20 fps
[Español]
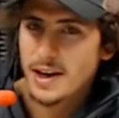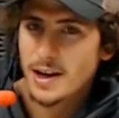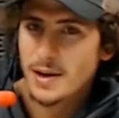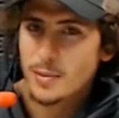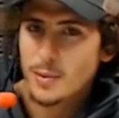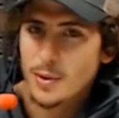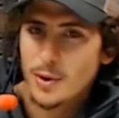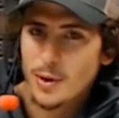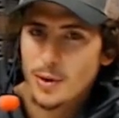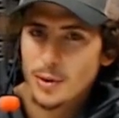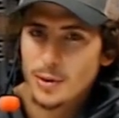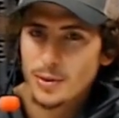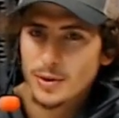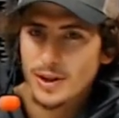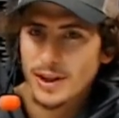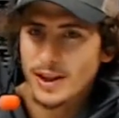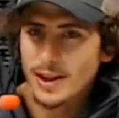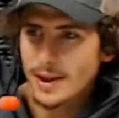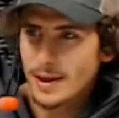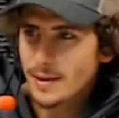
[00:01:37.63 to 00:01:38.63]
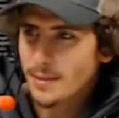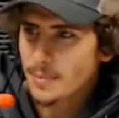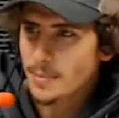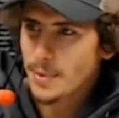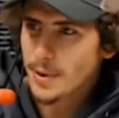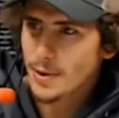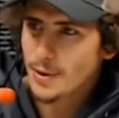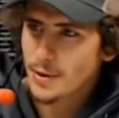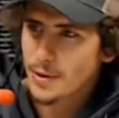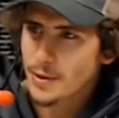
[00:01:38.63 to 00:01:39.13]
ciclismo de ruta.
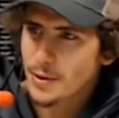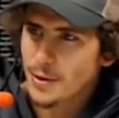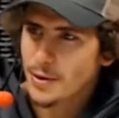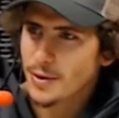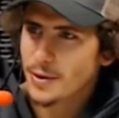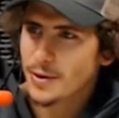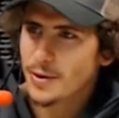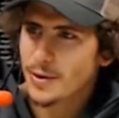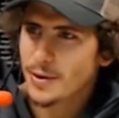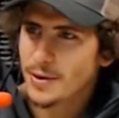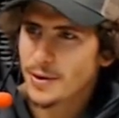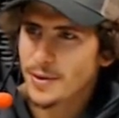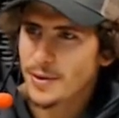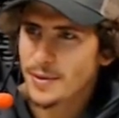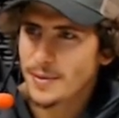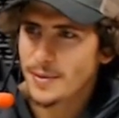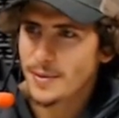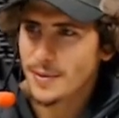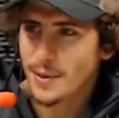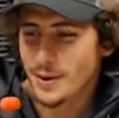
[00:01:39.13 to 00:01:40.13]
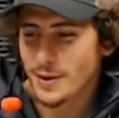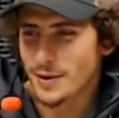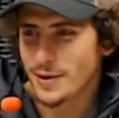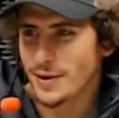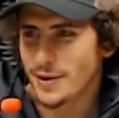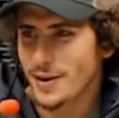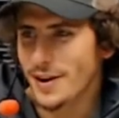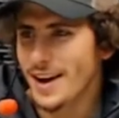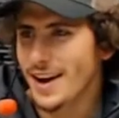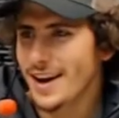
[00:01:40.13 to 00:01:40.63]
pero
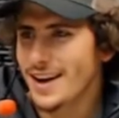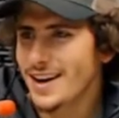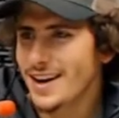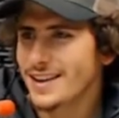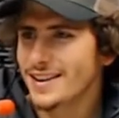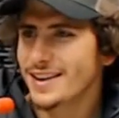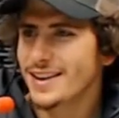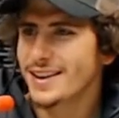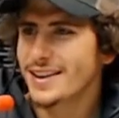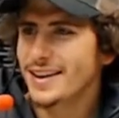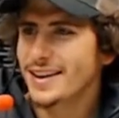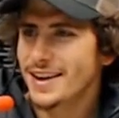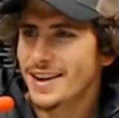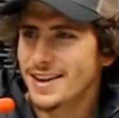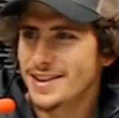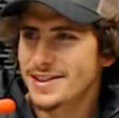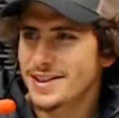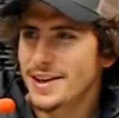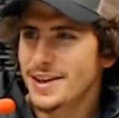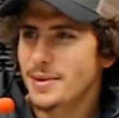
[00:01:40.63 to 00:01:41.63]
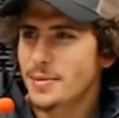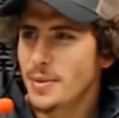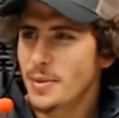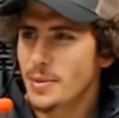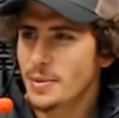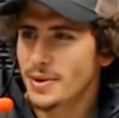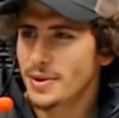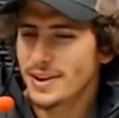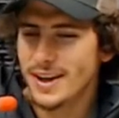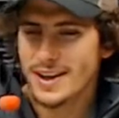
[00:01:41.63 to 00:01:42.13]
bueno, con las características del
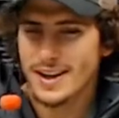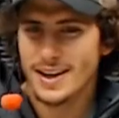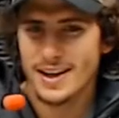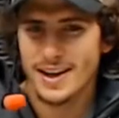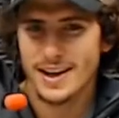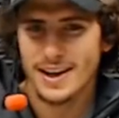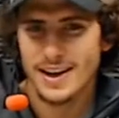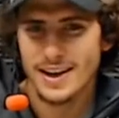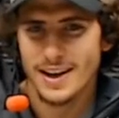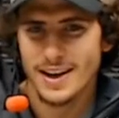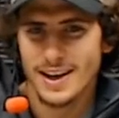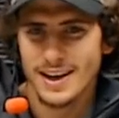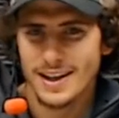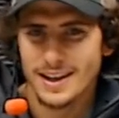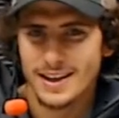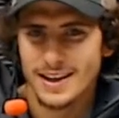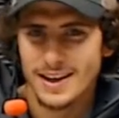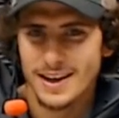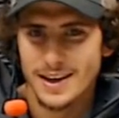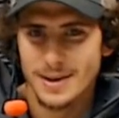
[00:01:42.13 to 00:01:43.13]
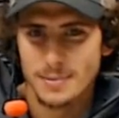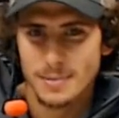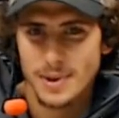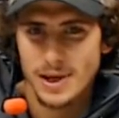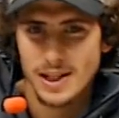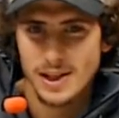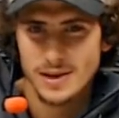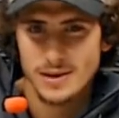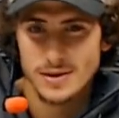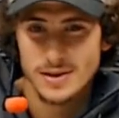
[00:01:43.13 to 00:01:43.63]
ciclismo de montaña, ya que tiene
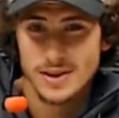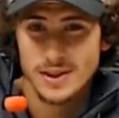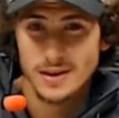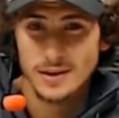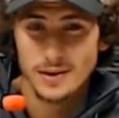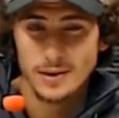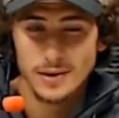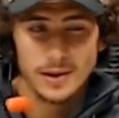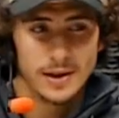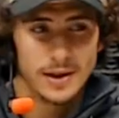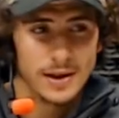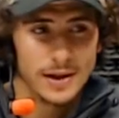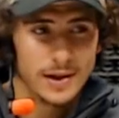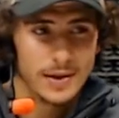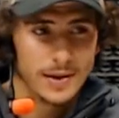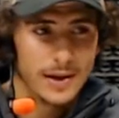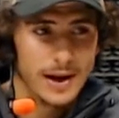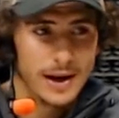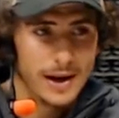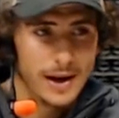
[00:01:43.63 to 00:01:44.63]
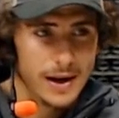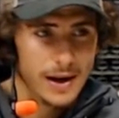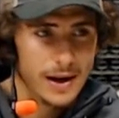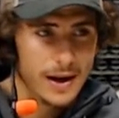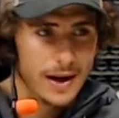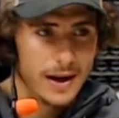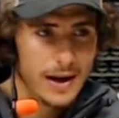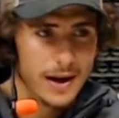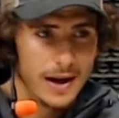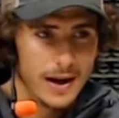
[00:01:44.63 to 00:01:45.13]
1200 de desnivel
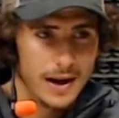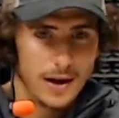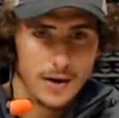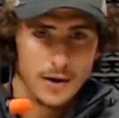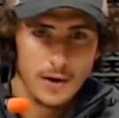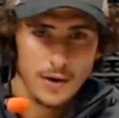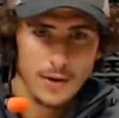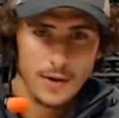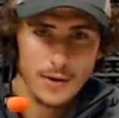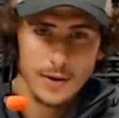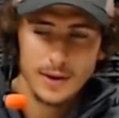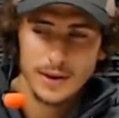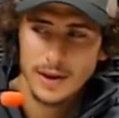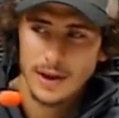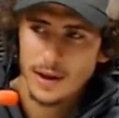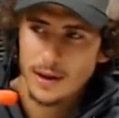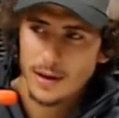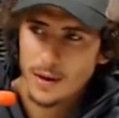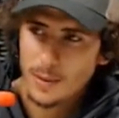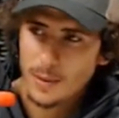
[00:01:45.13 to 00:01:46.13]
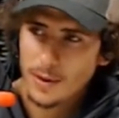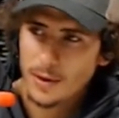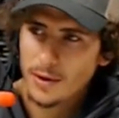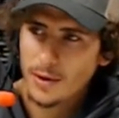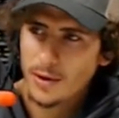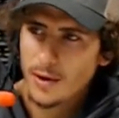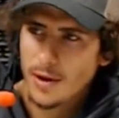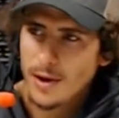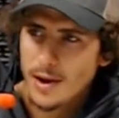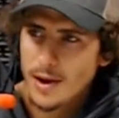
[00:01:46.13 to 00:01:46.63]
en los 90
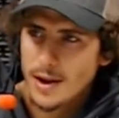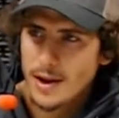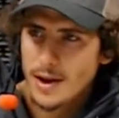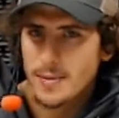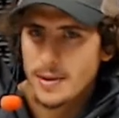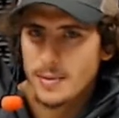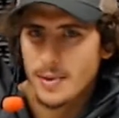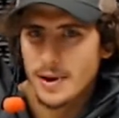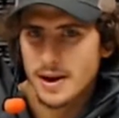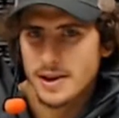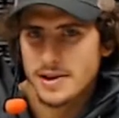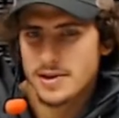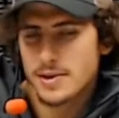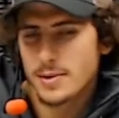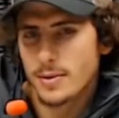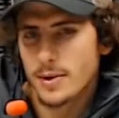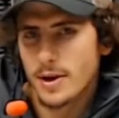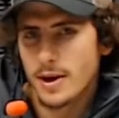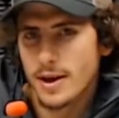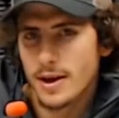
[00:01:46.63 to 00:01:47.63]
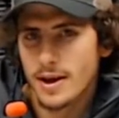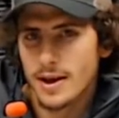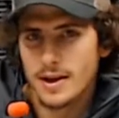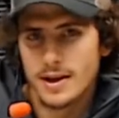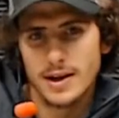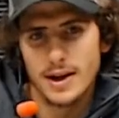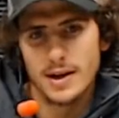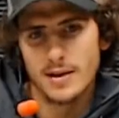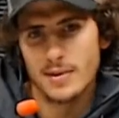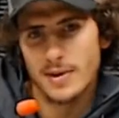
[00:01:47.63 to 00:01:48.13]
kilómetros. Y para que se den una
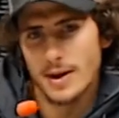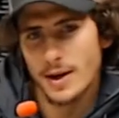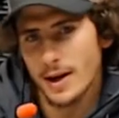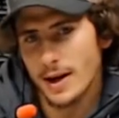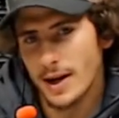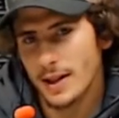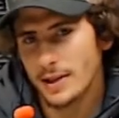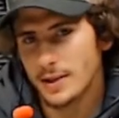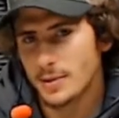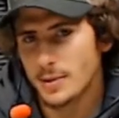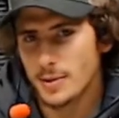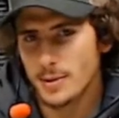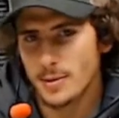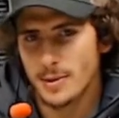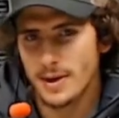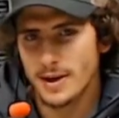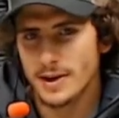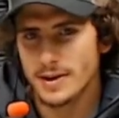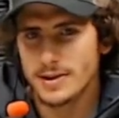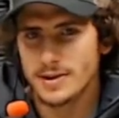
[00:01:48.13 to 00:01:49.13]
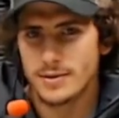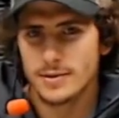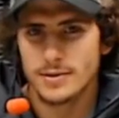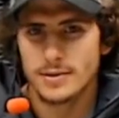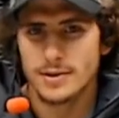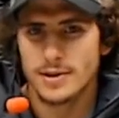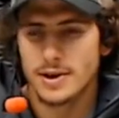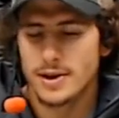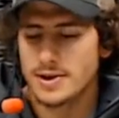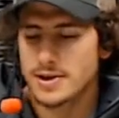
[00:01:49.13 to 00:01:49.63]
idea, ir al Valle Grande y volver
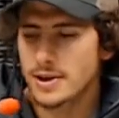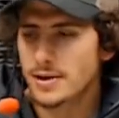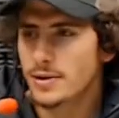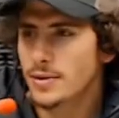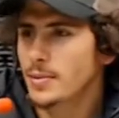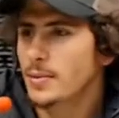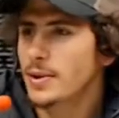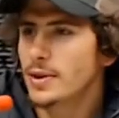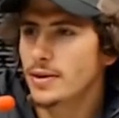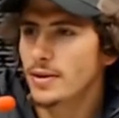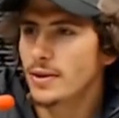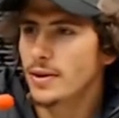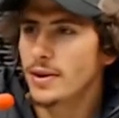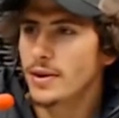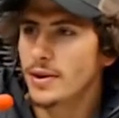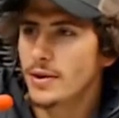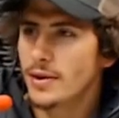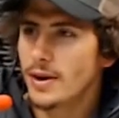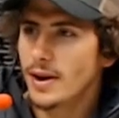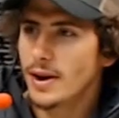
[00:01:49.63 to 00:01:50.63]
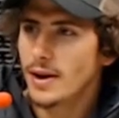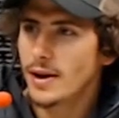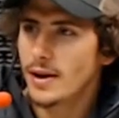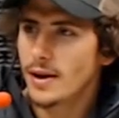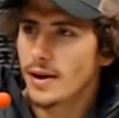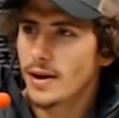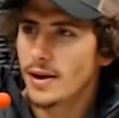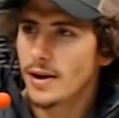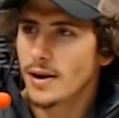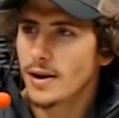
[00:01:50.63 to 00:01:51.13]
son 300 metros de desnivel.
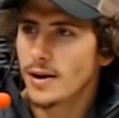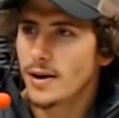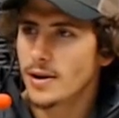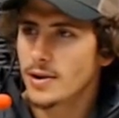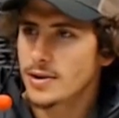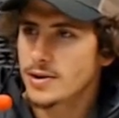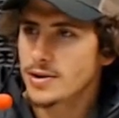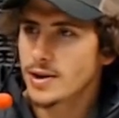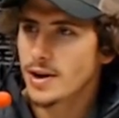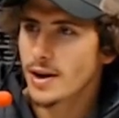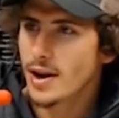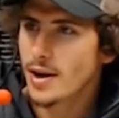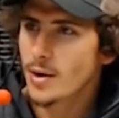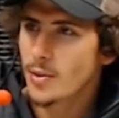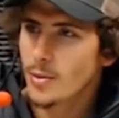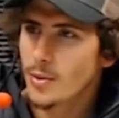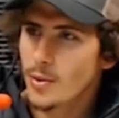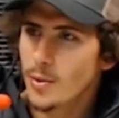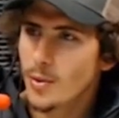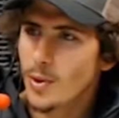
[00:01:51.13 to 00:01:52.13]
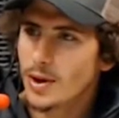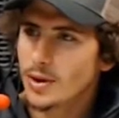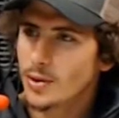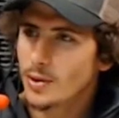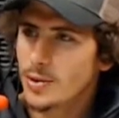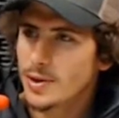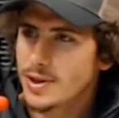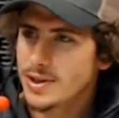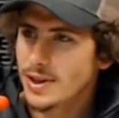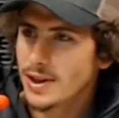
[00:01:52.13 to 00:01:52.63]
Claro. O sea que es como
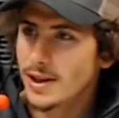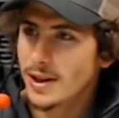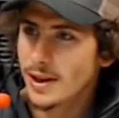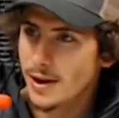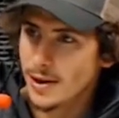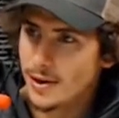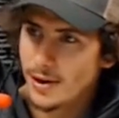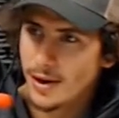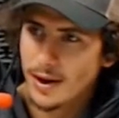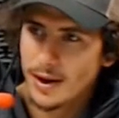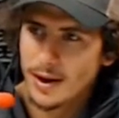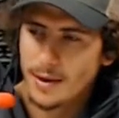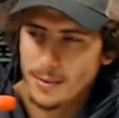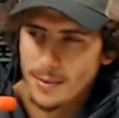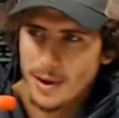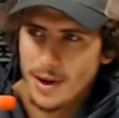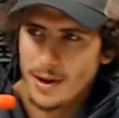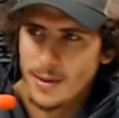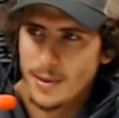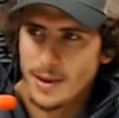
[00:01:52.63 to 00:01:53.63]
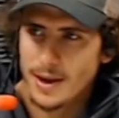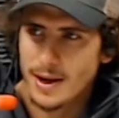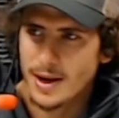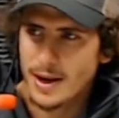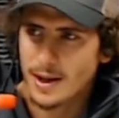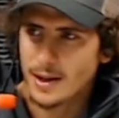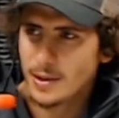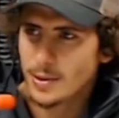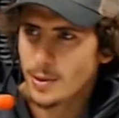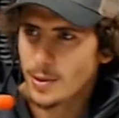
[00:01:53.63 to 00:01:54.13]
cuatro veces el desnivel que hay para el Valle
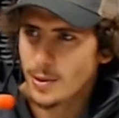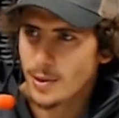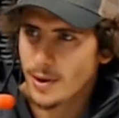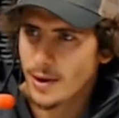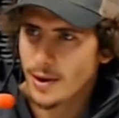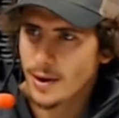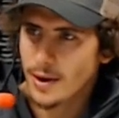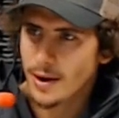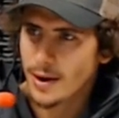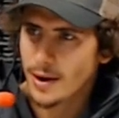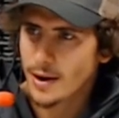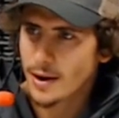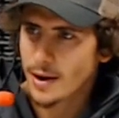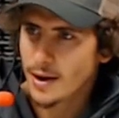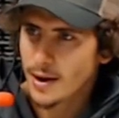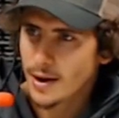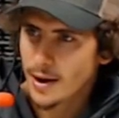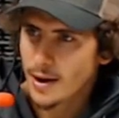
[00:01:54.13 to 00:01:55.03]
Grande. Y después 21